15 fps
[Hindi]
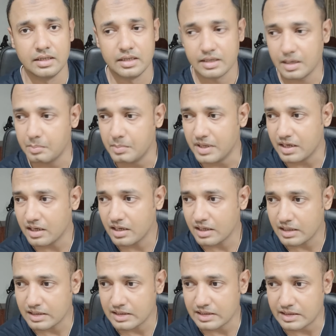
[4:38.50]
कि मेरा
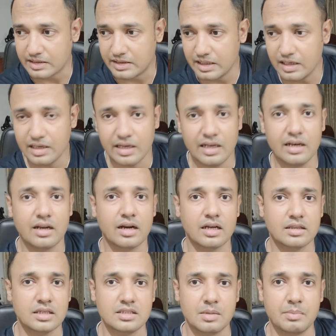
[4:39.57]
दिल हिल
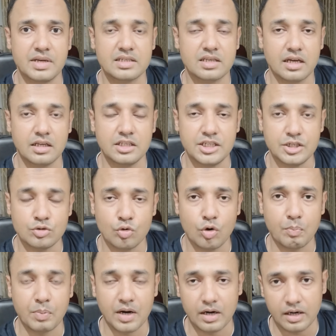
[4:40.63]
रहा था जब मैं सारी चीज़ों को
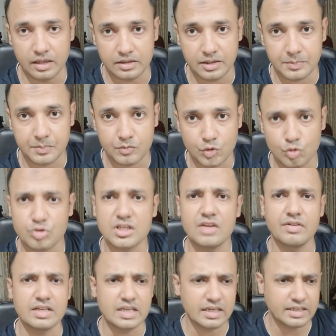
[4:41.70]
पढ़ रहा था उसकी
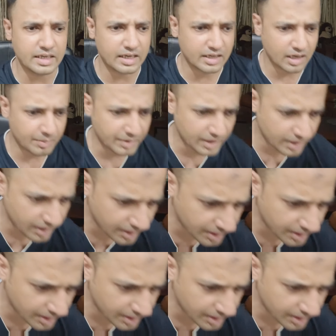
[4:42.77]
वजह यह है कि हमारे